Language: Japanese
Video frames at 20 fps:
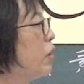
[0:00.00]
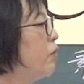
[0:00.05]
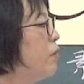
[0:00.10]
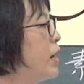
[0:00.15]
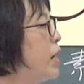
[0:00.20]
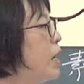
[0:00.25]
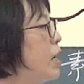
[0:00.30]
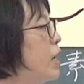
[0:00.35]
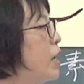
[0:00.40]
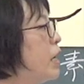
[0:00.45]
れ
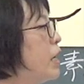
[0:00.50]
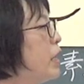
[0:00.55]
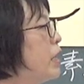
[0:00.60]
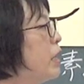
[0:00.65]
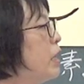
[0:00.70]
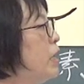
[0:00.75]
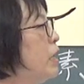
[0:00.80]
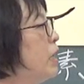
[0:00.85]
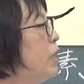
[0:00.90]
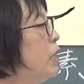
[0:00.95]
は
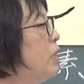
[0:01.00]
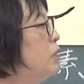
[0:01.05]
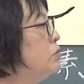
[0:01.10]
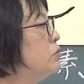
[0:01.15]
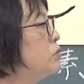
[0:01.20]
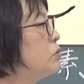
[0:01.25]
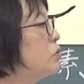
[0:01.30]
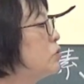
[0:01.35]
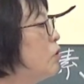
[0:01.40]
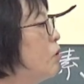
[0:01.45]

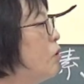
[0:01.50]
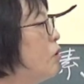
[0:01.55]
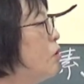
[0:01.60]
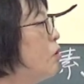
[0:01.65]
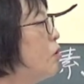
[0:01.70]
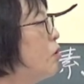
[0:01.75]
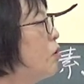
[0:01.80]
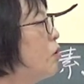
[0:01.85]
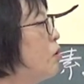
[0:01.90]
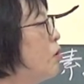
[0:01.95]
N
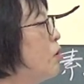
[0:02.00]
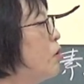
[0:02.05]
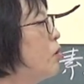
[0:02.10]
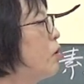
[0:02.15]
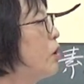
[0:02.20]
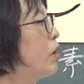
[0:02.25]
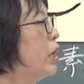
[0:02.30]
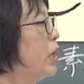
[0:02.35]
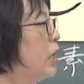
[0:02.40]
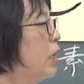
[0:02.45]
と
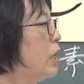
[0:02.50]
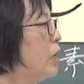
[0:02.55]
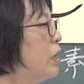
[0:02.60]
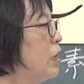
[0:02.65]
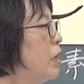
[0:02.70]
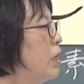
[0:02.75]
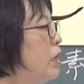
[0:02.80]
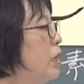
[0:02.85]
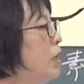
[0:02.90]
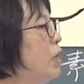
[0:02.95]

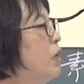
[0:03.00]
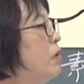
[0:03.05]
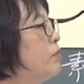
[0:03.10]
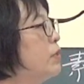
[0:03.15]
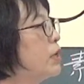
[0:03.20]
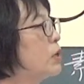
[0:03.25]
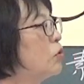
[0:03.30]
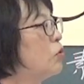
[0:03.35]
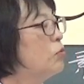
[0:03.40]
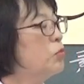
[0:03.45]
AA
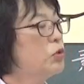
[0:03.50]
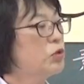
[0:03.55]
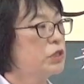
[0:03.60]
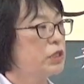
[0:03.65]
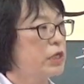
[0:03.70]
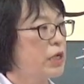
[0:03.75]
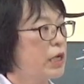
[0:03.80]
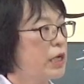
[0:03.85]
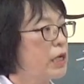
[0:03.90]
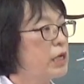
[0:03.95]
は小文
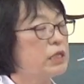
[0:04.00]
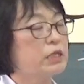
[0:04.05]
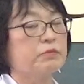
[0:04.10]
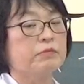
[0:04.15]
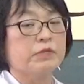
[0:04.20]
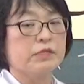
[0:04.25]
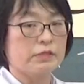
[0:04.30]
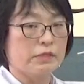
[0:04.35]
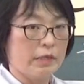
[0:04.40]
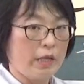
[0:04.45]
字で書いて
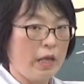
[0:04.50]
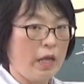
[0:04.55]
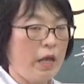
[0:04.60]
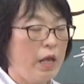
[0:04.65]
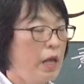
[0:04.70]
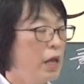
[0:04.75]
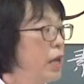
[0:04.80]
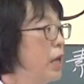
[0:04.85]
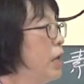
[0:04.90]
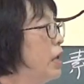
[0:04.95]
ます
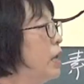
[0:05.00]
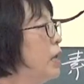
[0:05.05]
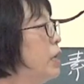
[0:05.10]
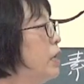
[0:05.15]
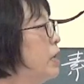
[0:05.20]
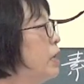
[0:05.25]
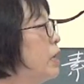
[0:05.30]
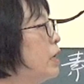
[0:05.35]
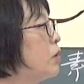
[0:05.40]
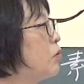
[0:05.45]
ね
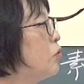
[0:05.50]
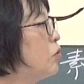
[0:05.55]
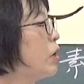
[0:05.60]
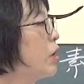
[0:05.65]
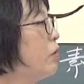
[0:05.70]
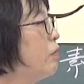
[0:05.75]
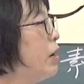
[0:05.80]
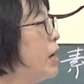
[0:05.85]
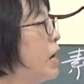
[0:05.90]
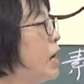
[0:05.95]
えー、こ
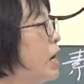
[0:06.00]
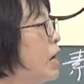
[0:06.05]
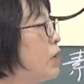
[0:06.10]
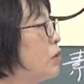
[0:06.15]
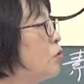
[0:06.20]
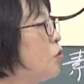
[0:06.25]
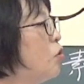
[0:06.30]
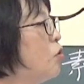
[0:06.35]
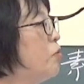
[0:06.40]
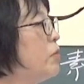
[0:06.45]
れ
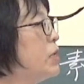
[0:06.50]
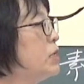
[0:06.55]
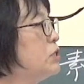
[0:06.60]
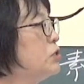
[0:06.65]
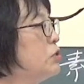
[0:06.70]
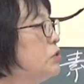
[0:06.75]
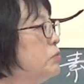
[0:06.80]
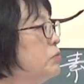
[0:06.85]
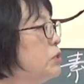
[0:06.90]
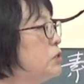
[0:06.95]
はローマ
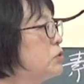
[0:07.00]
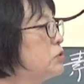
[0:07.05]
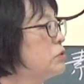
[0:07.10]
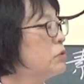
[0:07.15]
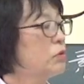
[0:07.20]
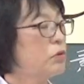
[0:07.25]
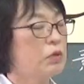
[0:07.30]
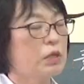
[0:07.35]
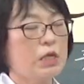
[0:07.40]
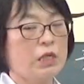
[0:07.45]
字読みす
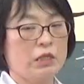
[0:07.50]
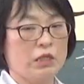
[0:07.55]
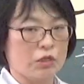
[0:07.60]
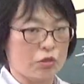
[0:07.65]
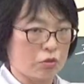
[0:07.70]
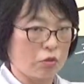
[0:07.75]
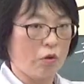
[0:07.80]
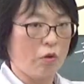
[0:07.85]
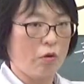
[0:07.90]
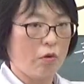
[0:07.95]
ると何で
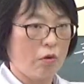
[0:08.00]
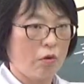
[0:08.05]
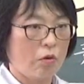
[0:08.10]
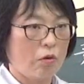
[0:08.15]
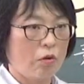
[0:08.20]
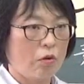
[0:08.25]
しょ